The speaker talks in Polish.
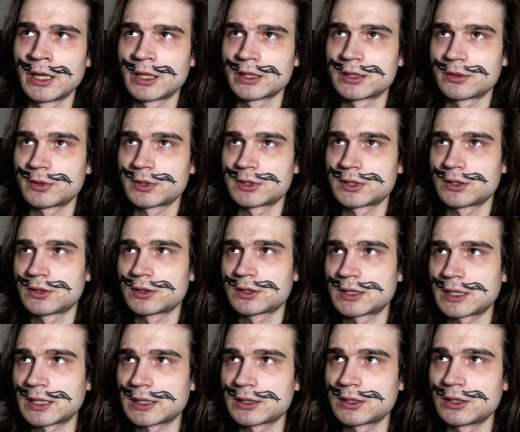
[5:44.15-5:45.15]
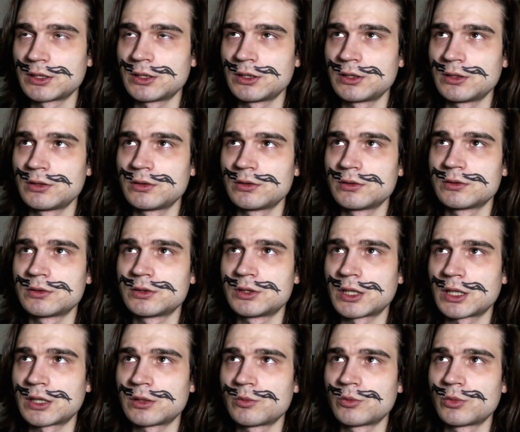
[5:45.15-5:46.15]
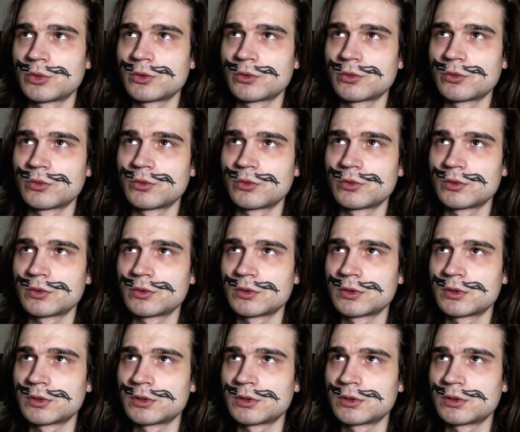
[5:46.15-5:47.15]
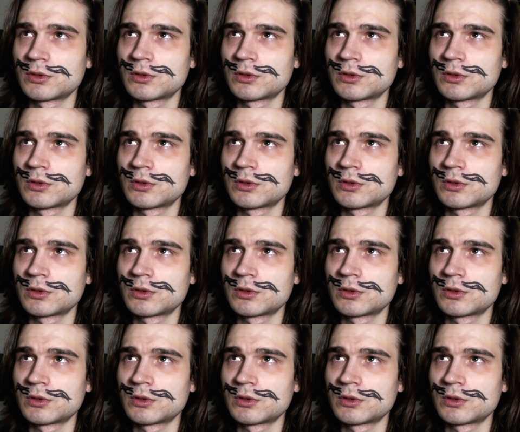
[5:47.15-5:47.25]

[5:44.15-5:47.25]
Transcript: Natomiast ten ostatni dzień był, yy,